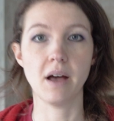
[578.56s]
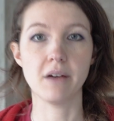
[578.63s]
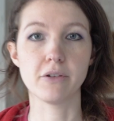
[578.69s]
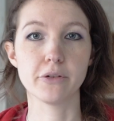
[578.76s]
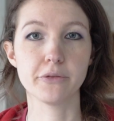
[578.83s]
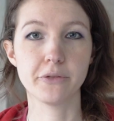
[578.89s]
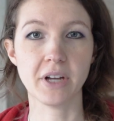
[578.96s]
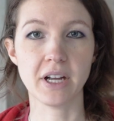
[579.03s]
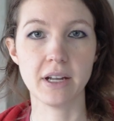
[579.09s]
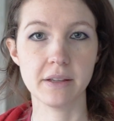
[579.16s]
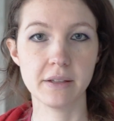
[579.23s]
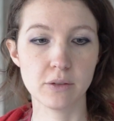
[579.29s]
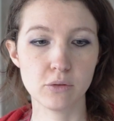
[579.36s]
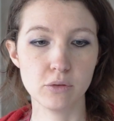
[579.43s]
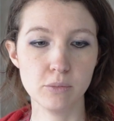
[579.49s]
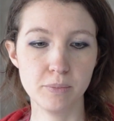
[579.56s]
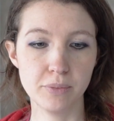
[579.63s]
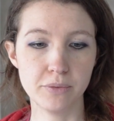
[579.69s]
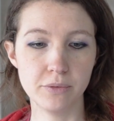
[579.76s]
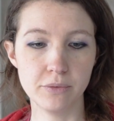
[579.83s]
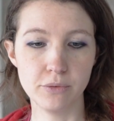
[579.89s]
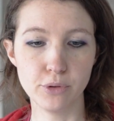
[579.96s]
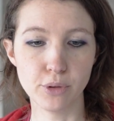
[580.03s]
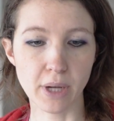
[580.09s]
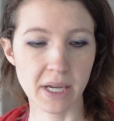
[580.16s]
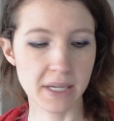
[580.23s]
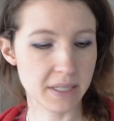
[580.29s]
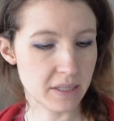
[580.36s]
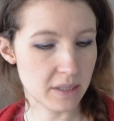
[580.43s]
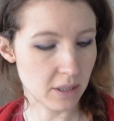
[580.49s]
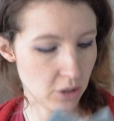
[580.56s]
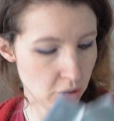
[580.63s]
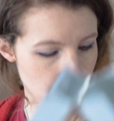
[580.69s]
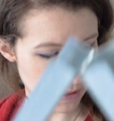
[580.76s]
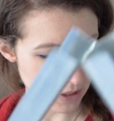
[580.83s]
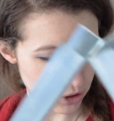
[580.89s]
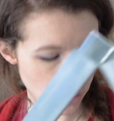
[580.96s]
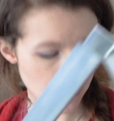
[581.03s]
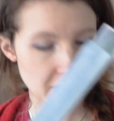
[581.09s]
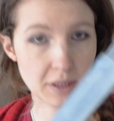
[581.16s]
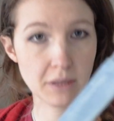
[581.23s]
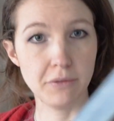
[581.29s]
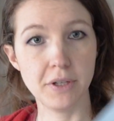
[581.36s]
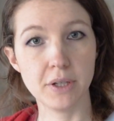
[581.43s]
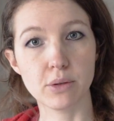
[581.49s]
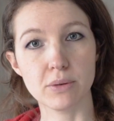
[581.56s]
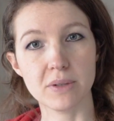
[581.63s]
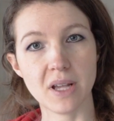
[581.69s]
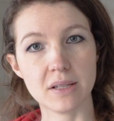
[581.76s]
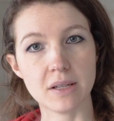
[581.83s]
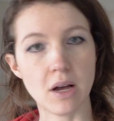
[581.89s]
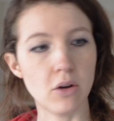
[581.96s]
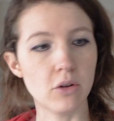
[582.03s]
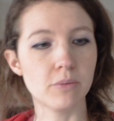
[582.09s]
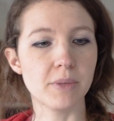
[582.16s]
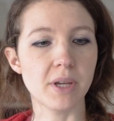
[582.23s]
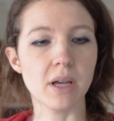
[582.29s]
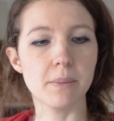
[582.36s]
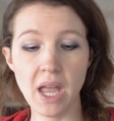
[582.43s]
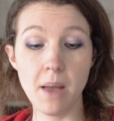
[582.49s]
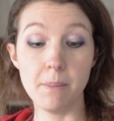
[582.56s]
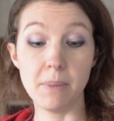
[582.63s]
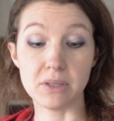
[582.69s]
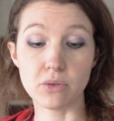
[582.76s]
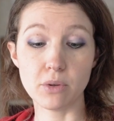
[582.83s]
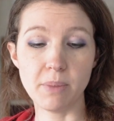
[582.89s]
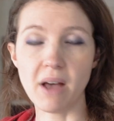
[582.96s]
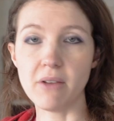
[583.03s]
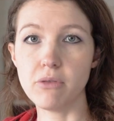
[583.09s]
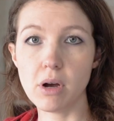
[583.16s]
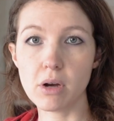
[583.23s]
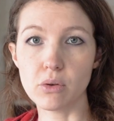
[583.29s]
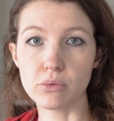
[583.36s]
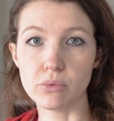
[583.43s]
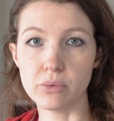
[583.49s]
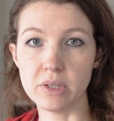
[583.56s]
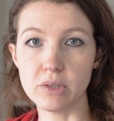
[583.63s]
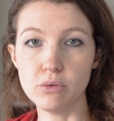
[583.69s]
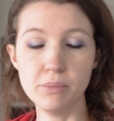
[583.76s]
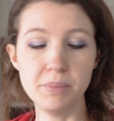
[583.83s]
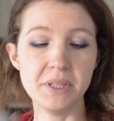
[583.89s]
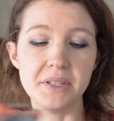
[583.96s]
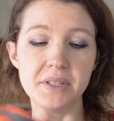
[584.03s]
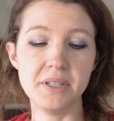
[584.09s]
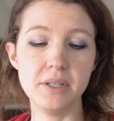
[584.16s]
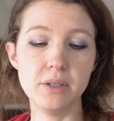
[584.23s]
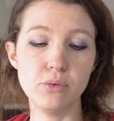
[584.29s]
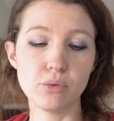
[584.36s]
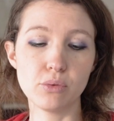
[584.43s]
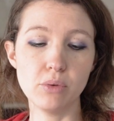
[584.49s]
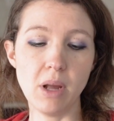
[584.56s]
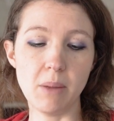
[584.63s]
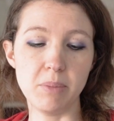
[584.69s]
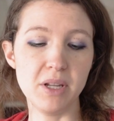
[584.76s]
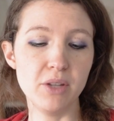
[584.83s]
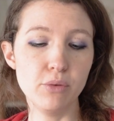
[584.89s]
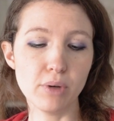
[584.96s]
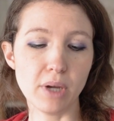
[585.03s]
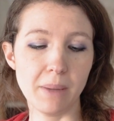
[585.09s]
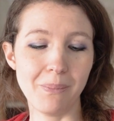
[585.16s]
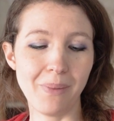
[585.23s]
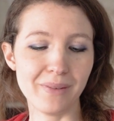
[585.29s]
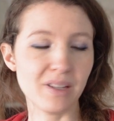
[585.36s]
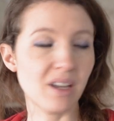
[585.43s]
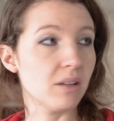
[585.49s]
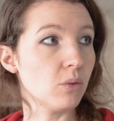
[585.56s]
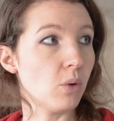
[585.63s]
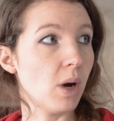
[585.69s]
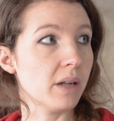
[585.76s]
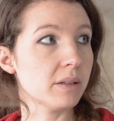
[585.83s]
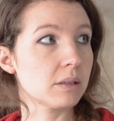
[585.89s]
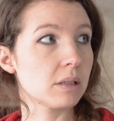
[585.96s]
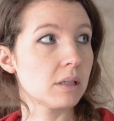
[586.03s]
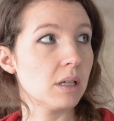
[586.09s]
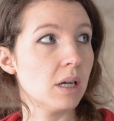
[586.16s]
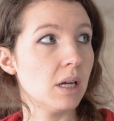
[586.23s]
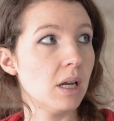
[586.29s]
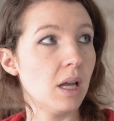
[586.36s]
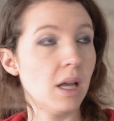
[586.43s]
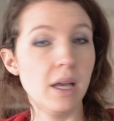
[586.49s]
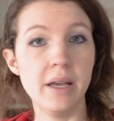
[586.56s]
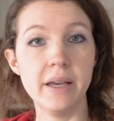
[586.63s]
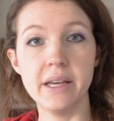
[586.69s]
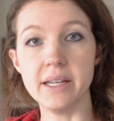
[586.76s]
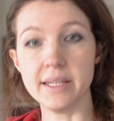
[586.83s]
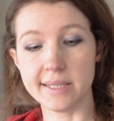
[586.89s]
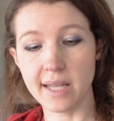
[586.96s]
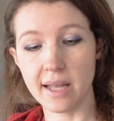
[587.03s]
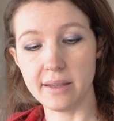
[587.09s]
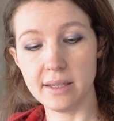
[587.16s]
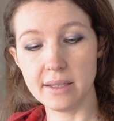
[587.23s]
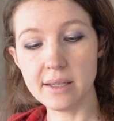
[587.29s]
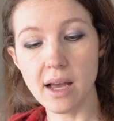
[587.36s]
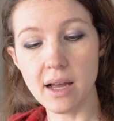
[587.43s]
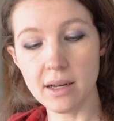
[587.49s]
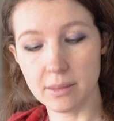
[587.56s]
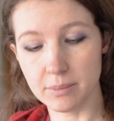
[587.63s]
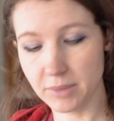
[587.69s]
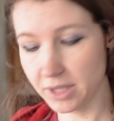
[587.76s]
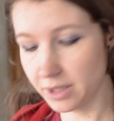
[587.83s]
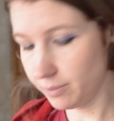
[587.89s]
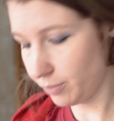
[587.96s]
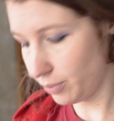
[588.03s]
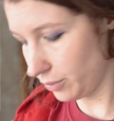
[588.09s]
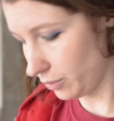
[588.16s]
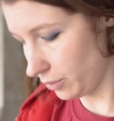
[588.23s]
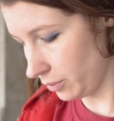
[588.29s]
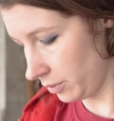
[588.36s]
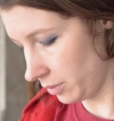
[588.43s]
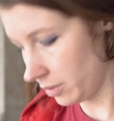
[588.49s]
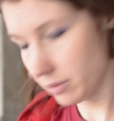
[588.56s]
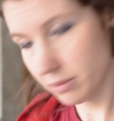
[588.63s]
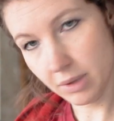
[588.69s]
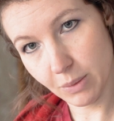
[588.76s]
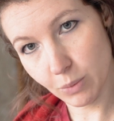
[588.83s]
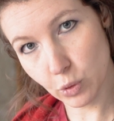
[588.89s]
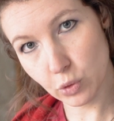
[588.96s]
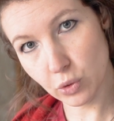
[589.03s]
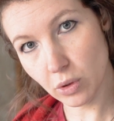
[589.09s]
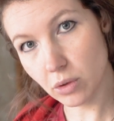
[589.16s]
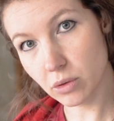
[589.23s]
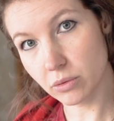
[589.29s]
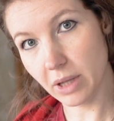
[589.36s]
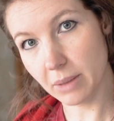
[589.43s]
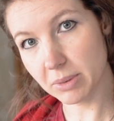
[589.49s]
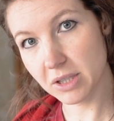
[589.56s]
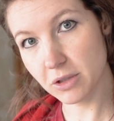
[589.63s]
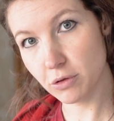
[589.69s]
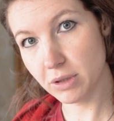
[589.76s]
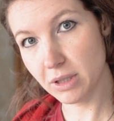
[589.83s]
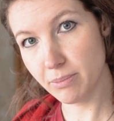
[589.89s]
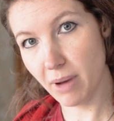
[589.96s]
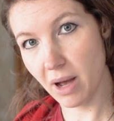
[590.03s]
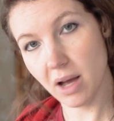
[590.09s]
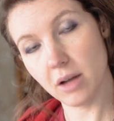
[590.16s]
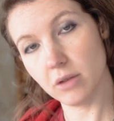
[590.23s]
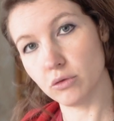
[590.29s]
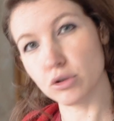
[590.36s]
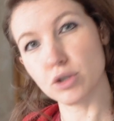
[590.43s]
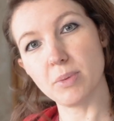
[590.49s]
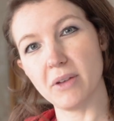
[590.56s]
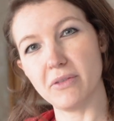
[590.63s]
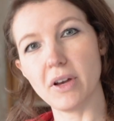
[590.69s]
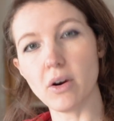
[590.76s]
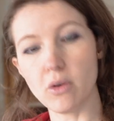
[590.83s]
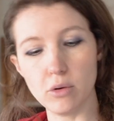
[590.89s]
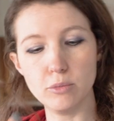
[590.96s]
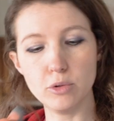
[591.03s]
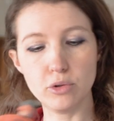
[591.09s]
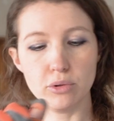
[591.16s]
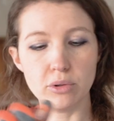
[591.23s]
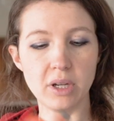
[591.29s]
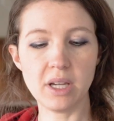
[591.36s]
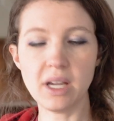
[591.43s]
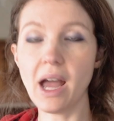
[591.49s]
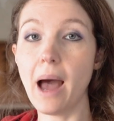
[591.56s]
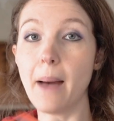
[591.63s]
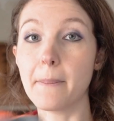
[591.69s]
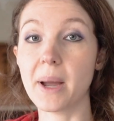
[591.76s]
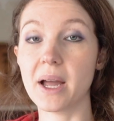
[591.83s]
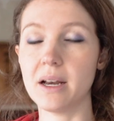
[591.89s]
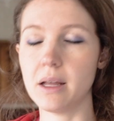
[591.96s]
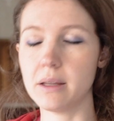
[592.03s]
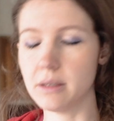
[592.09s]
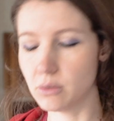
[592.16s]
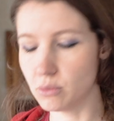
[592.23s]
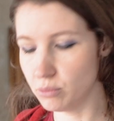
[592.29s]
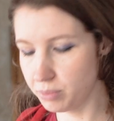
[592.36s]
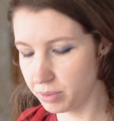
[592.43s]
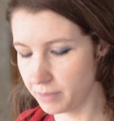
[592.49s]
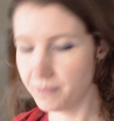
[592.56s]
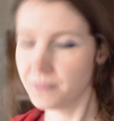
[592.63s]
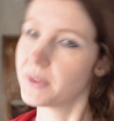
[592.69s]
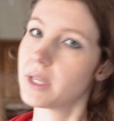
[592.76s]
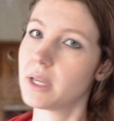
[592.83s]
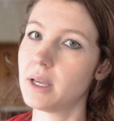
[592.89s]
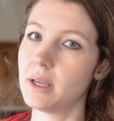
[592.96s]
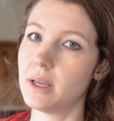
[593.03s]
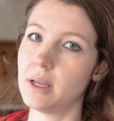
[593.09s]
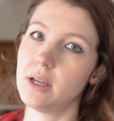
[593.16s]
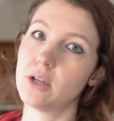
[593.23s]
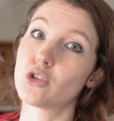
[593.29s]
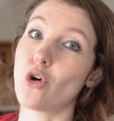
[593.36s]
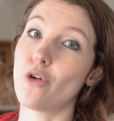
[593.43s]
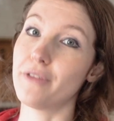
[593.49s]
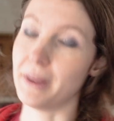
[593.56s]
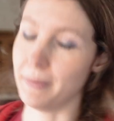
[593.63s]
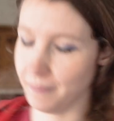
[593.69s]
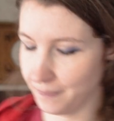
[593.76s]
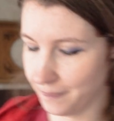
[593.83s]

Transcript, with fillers: avant de faire la découpe du reste, je vais déjà vérifier que ça, ça rentre bien. Parce que parfois, quand on découpe ici, du coup, la pliure est pas très droite et ça décale un petit peu euh, les mesures qu'on a prises au départ. Donc je préfère remesurer après la découpe. Je reviens.